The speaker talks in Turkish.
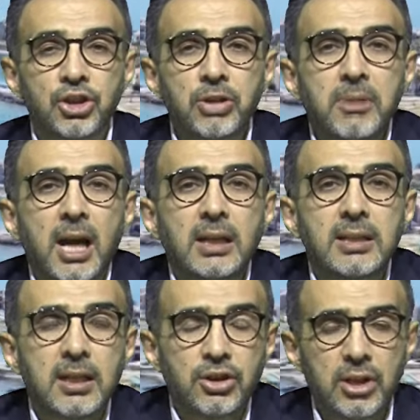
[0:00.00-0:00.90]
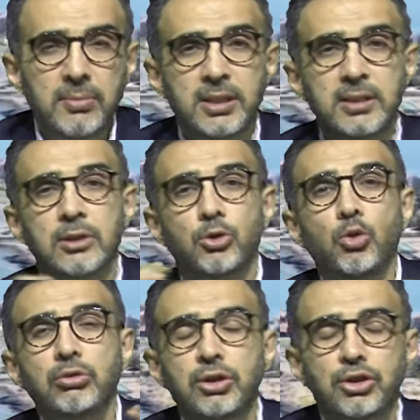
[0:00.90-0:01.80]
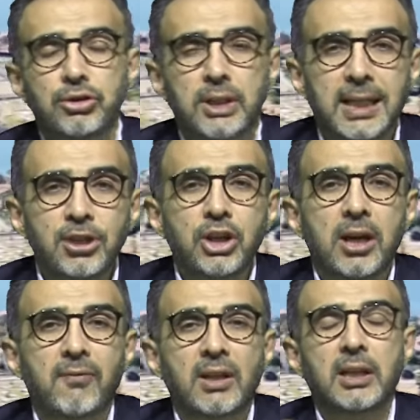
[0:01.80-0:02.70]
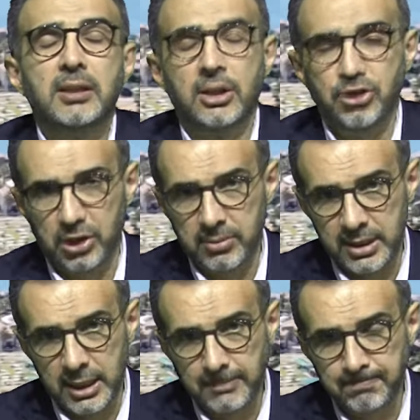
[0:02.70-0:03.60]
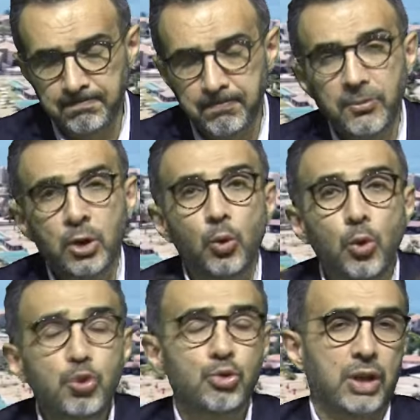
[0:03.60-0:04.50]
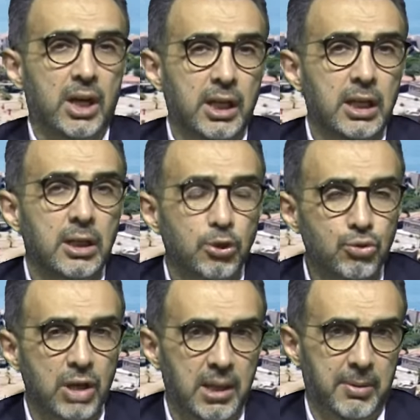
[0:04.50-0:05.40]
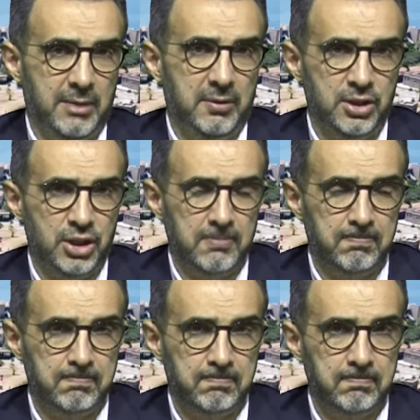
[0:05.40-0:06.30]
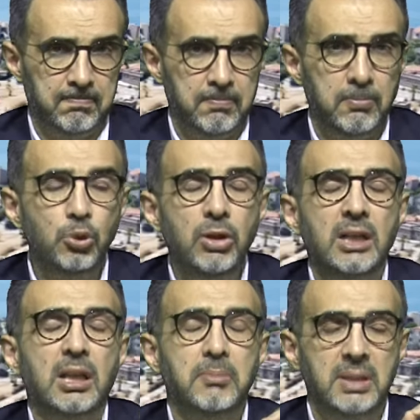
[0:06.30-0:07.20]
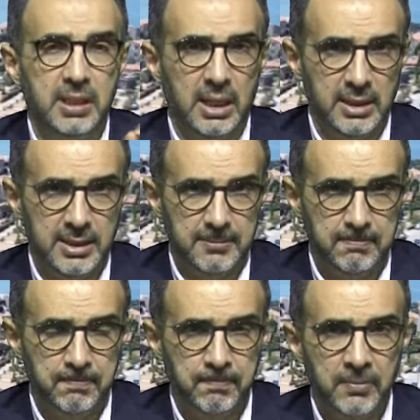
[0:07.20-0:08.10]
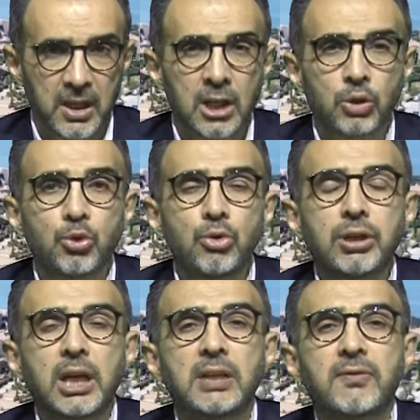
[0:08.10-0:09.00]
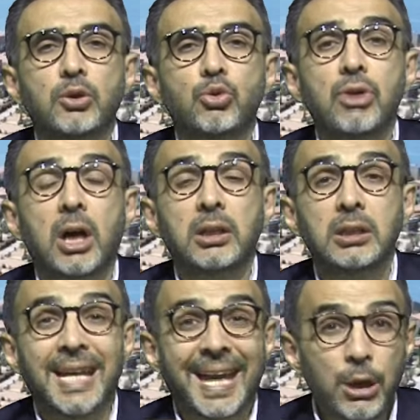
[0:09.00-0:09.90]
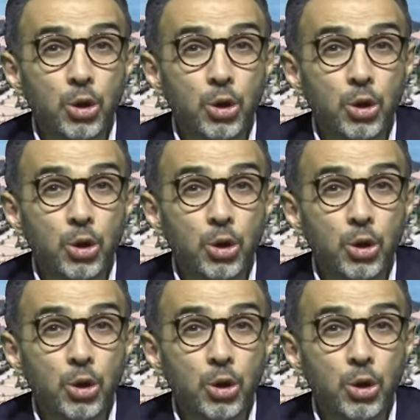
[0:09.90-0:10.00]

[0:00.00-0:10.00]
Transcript: Şimdi değerli izleyicilerimiz yurt dışında yaşayan vatandaşlarımıza 3 tane güzel haber vereceğim. Bunlardan bir tanesi. Türkiye'nin ve dünyanın en